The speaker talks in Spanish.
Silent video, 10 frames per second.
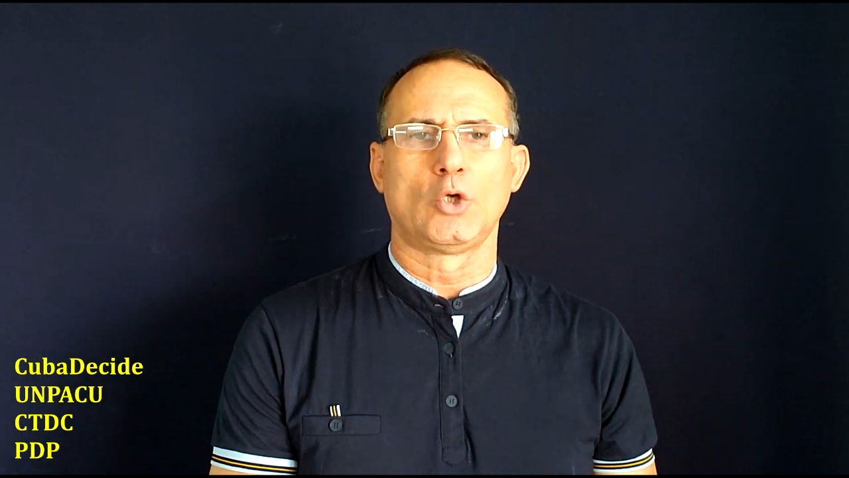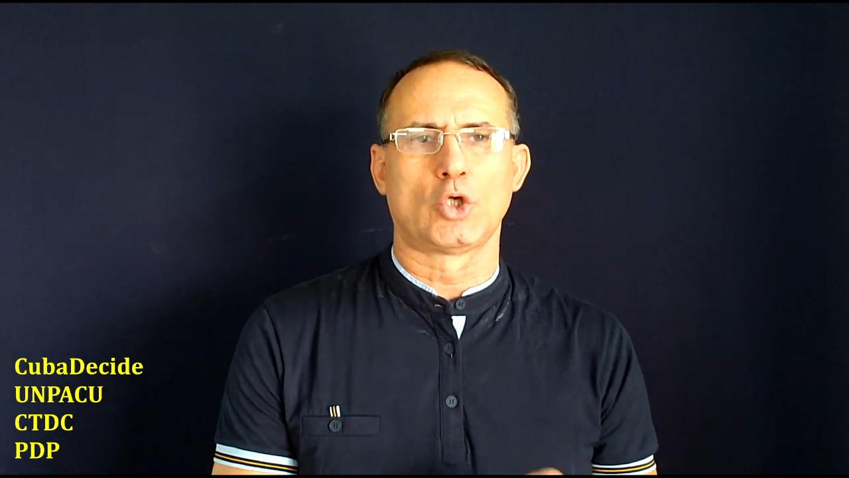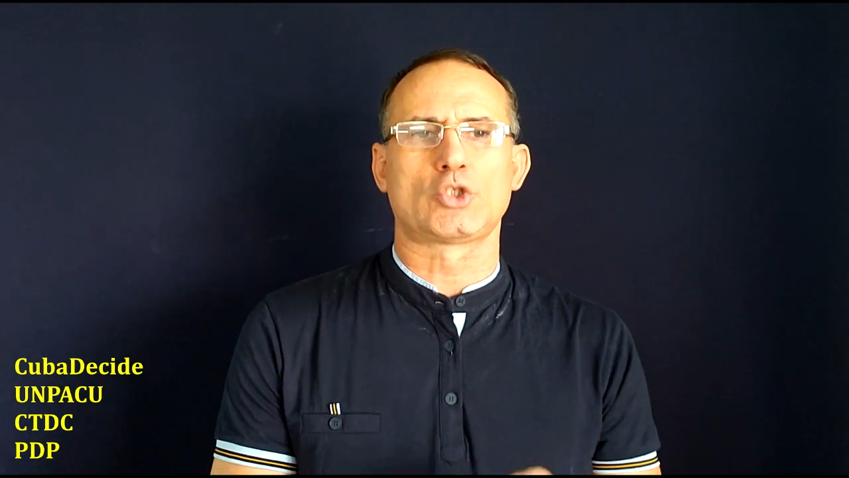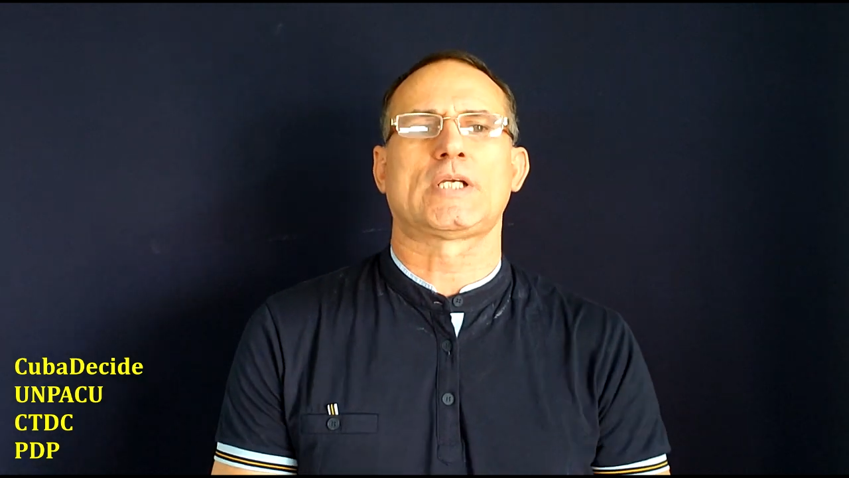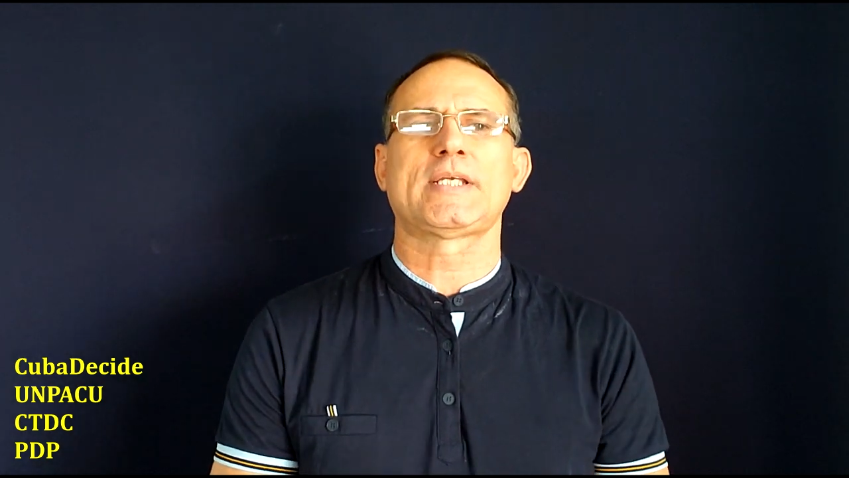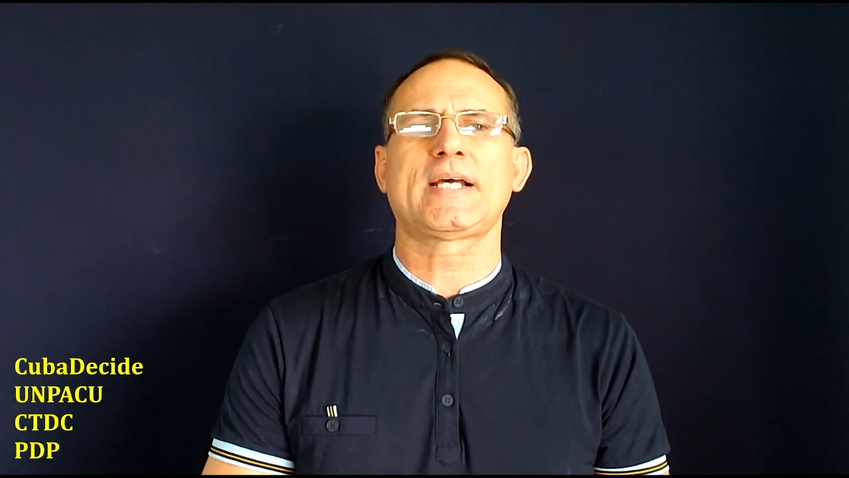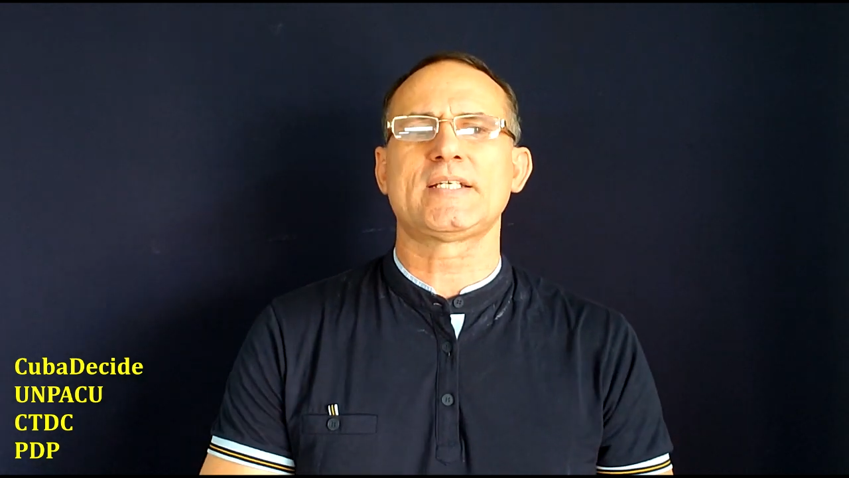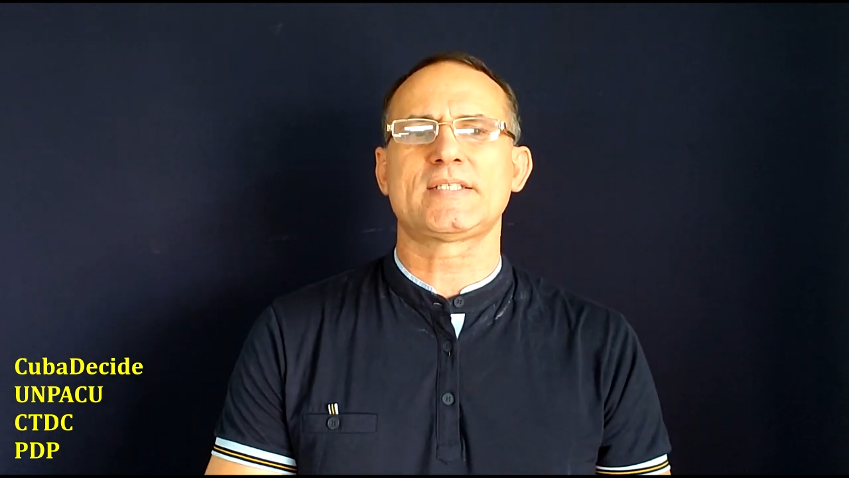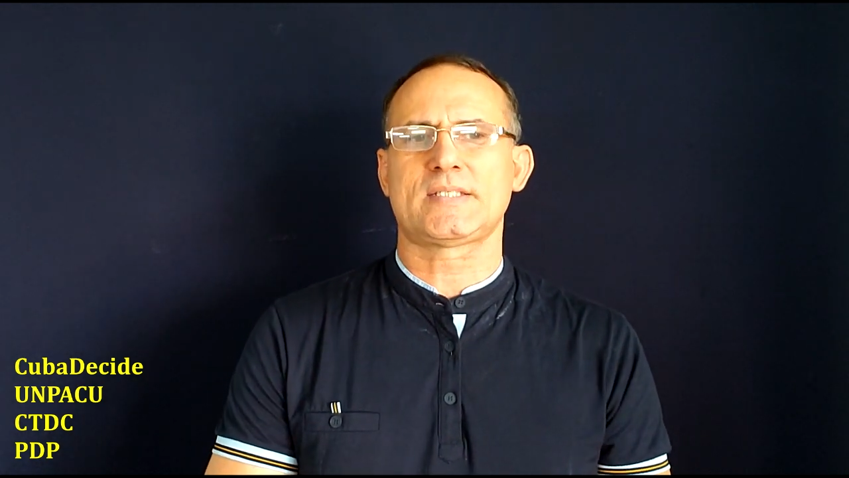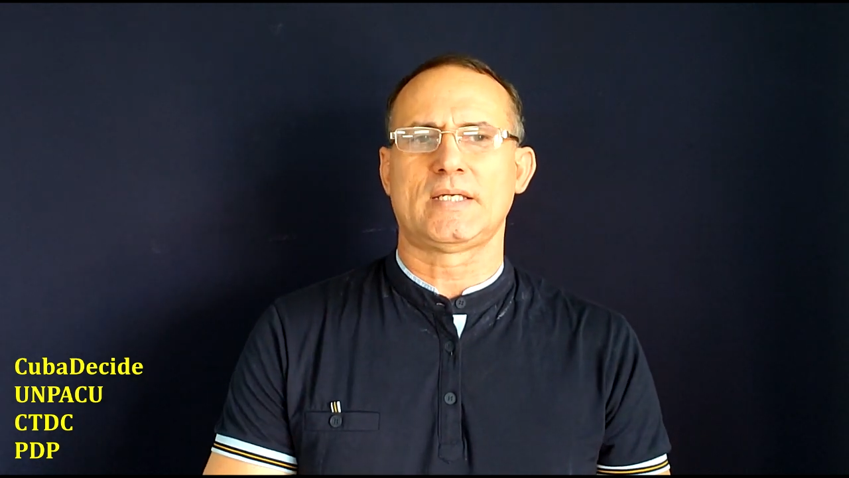los
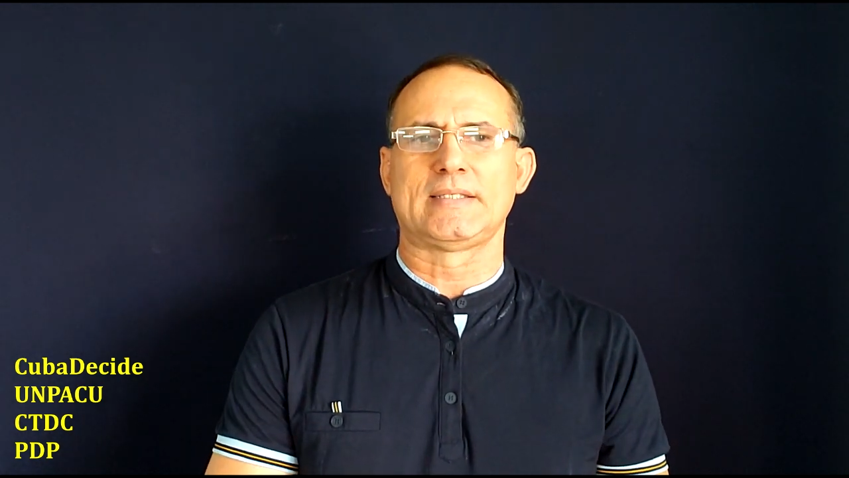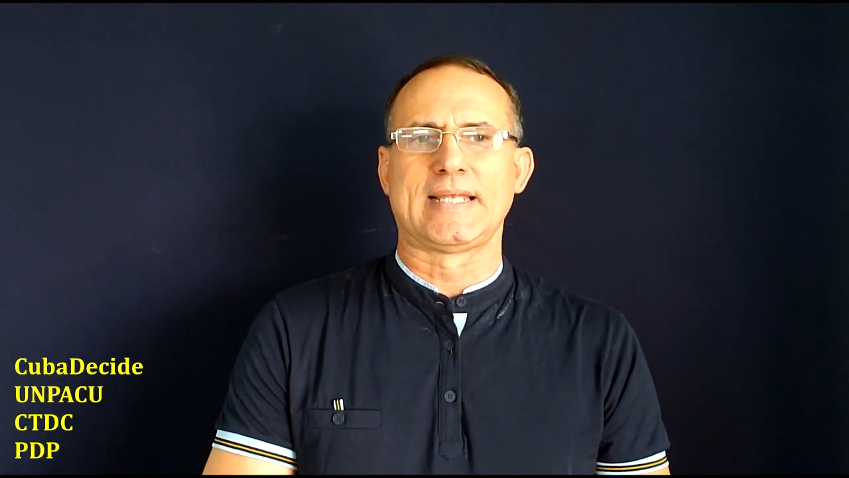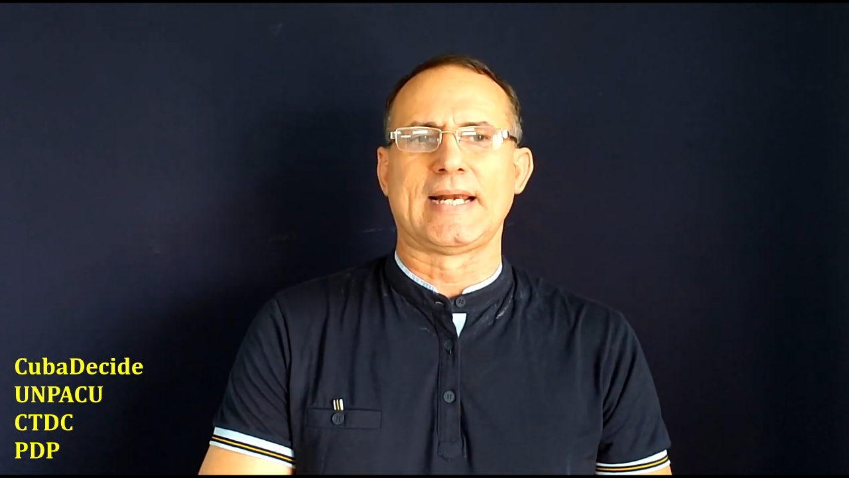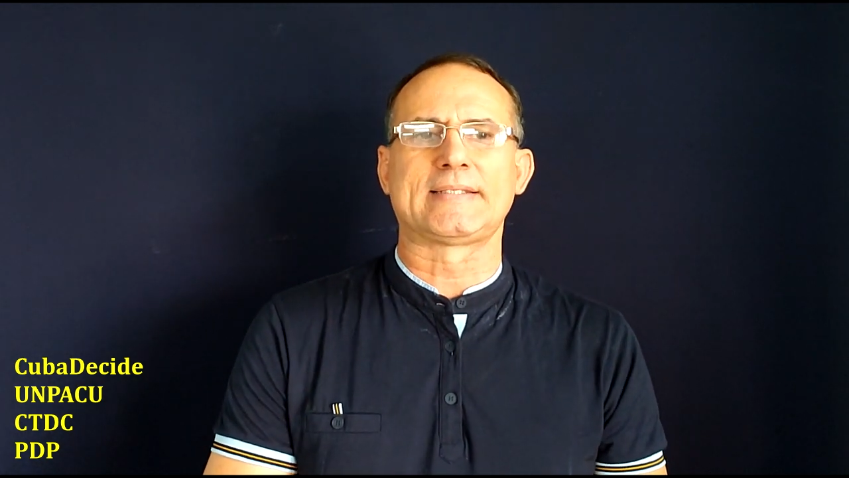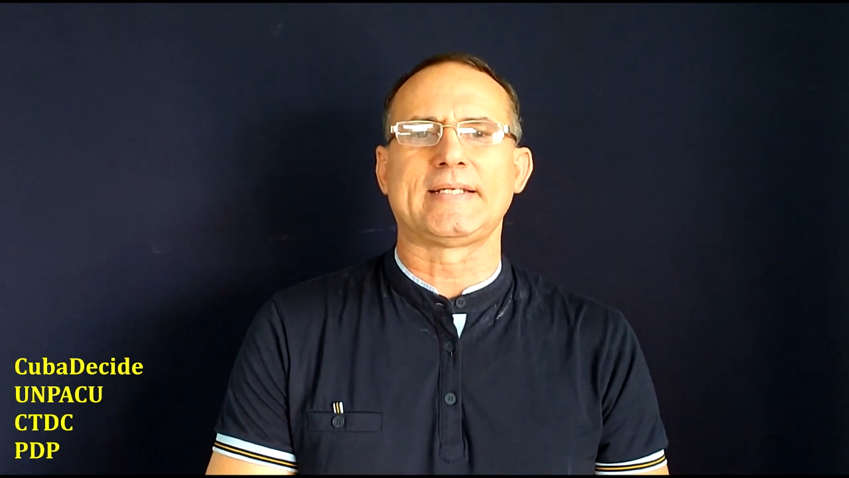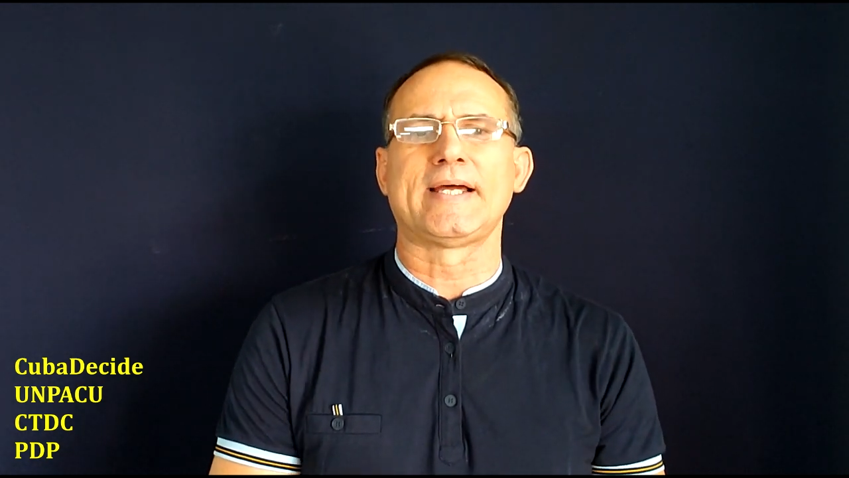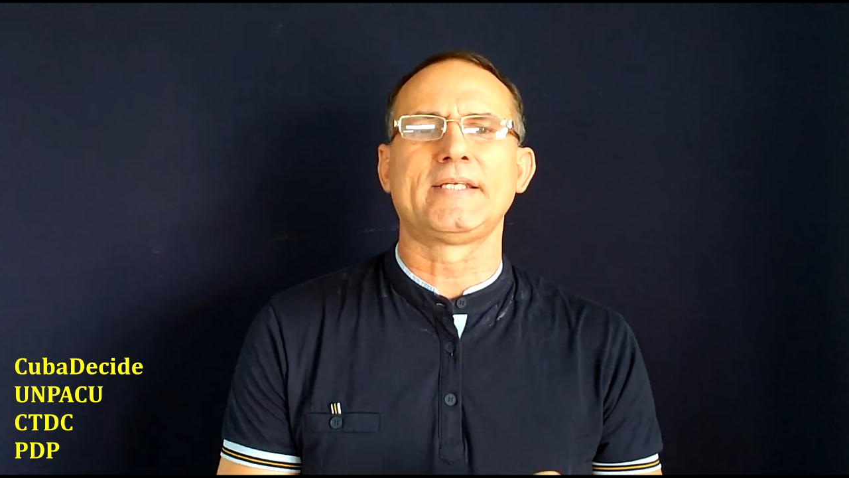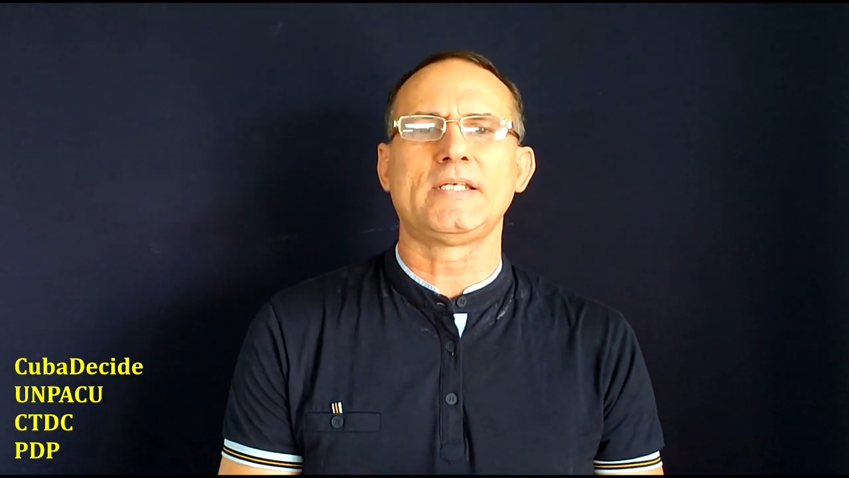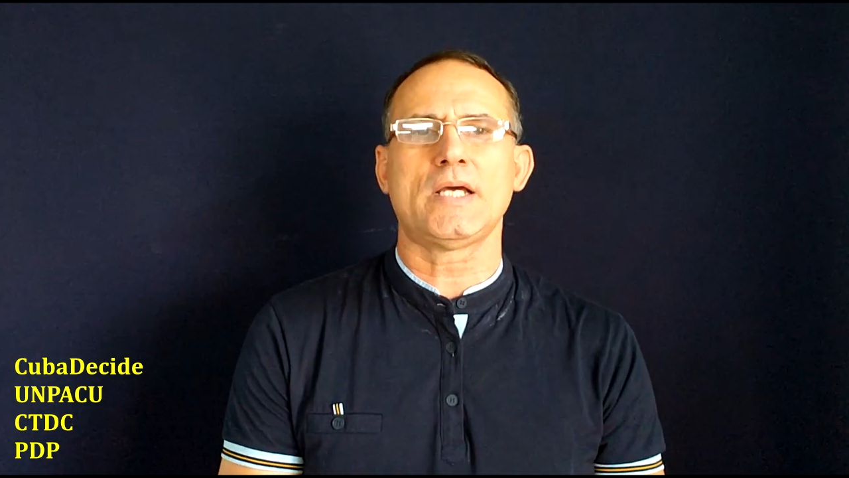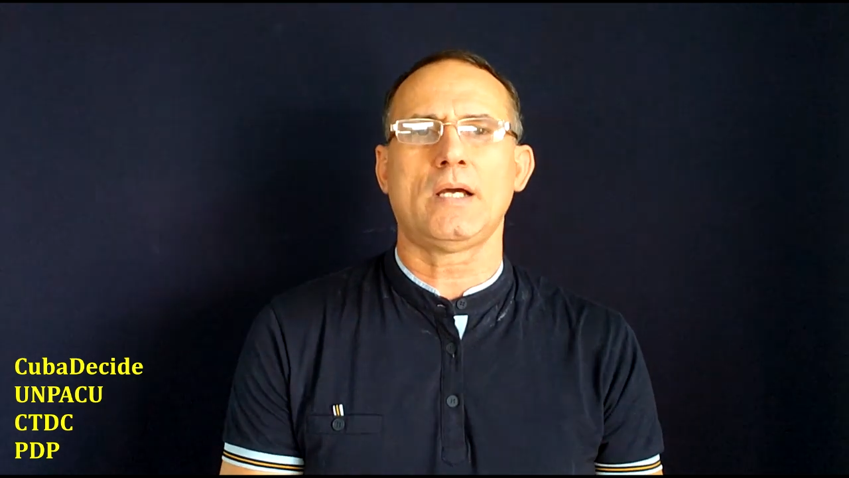ataques de la
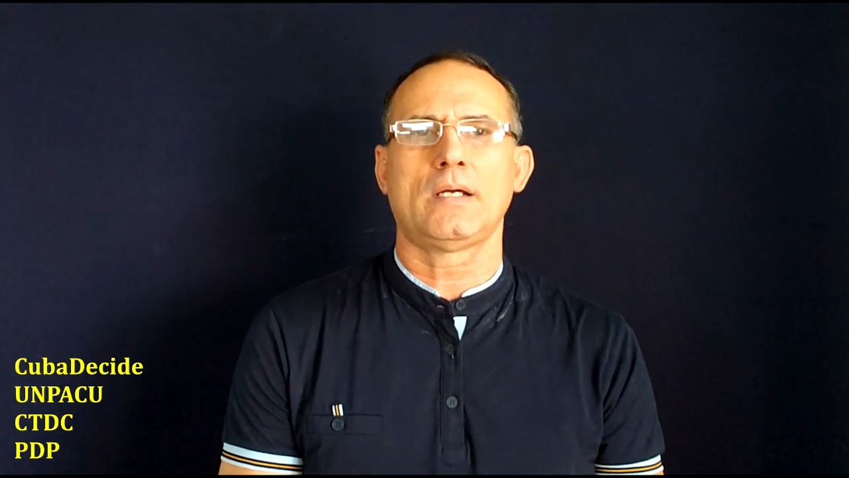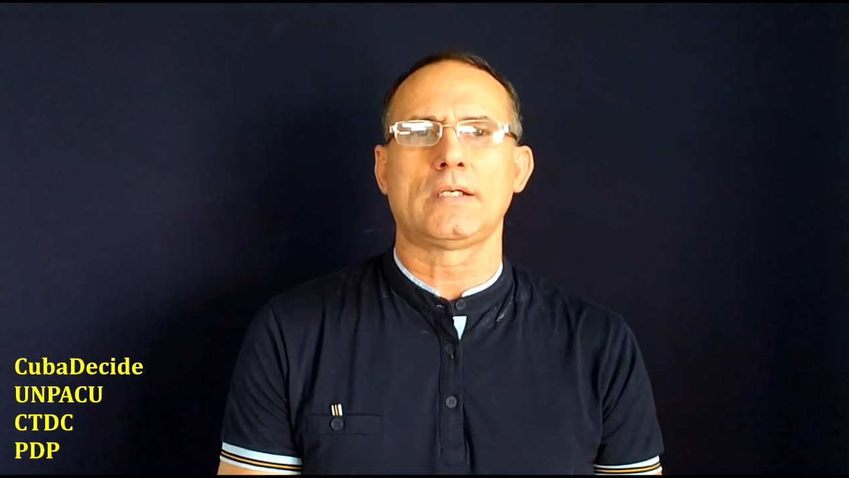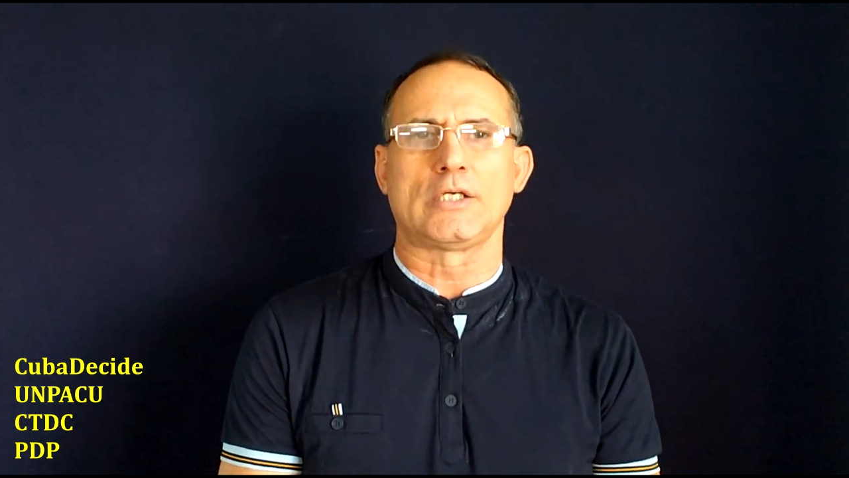tiranía